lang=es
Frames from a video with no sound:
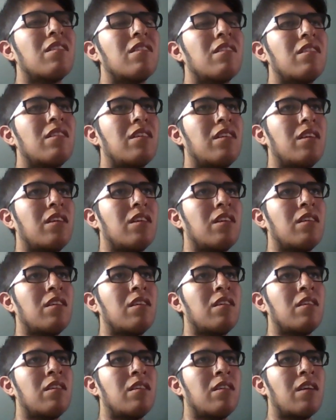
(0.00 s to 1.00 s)

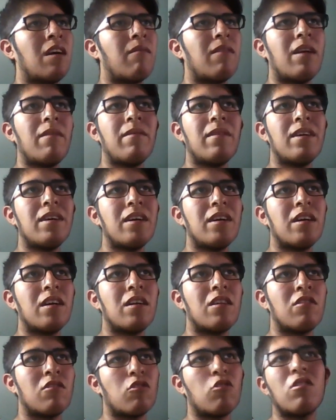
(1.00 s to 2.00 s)
y hablaba
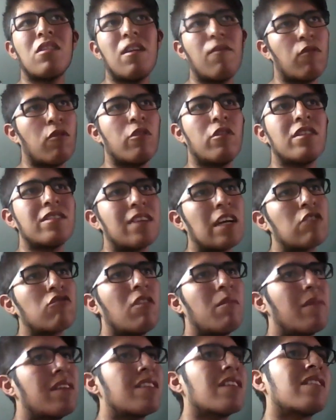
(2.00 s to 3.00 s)
no con la fluidez que
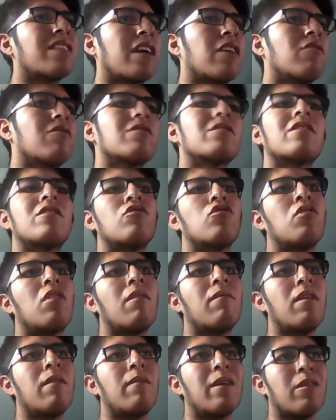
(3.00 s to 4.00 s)
actualmente tengo, sino
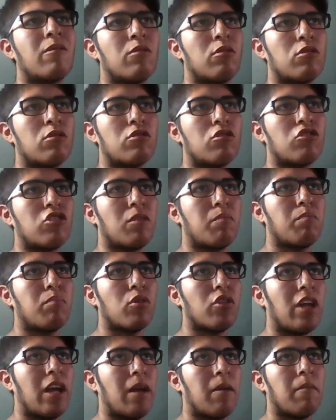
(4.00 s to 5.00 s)
hablaba con otro
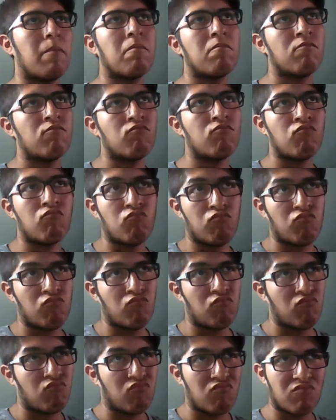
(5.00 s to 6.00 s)
tipo de,
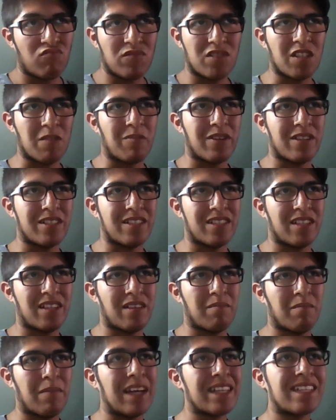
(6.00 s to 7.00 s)
se puede
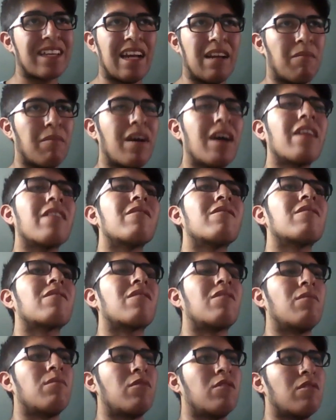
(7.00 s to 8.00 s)
decir, más calmado,
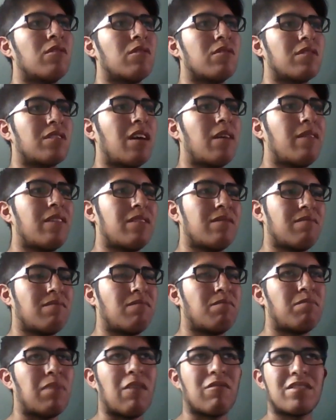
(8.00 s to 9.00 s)
como, ¿sabe?
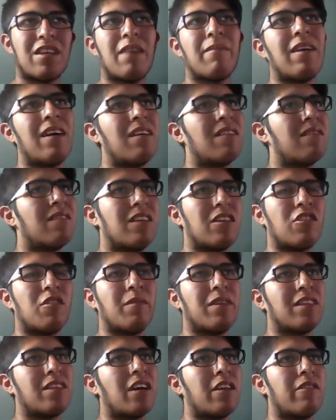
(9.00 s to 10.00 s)
Pausaba el
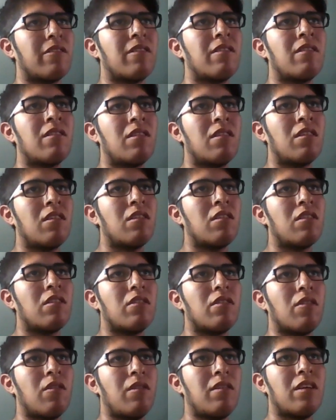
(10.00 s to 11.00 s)
comentario,
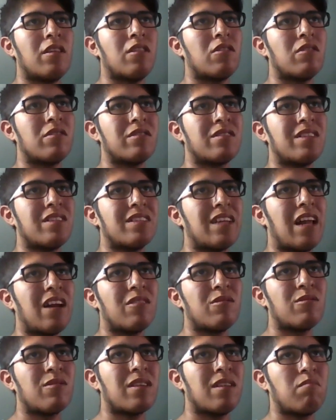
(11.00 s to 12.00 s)
¿no? Entonces,
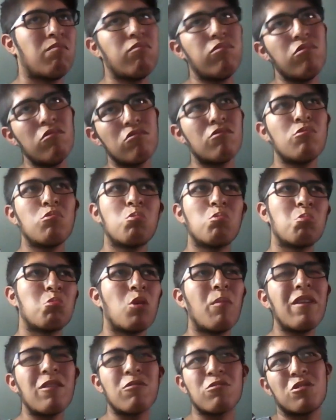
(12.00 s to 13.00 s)
algo que pues,
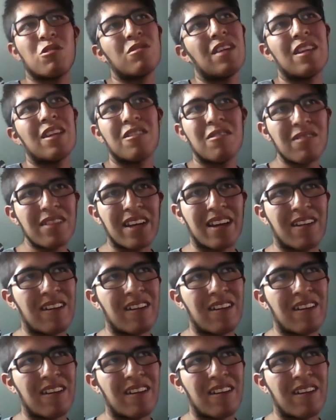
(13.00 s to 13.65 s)
no me gustó tanto que